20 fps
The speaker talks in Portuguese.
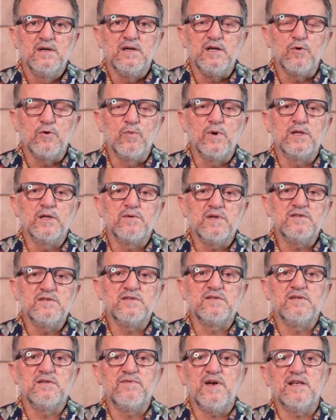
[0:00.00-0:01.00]
Enquanto eles
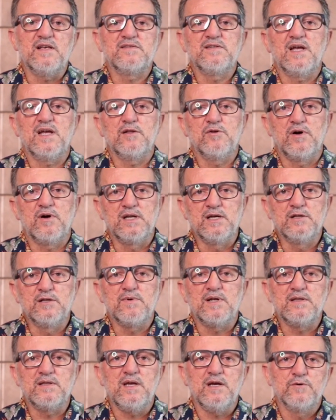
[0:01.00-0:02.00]
estivessem
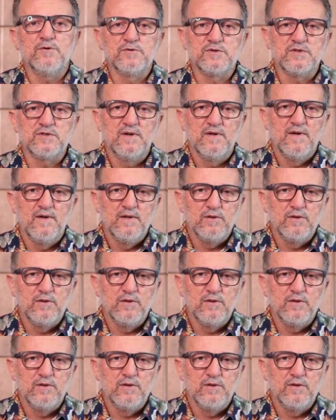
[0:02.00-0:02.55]
adorando a Deus,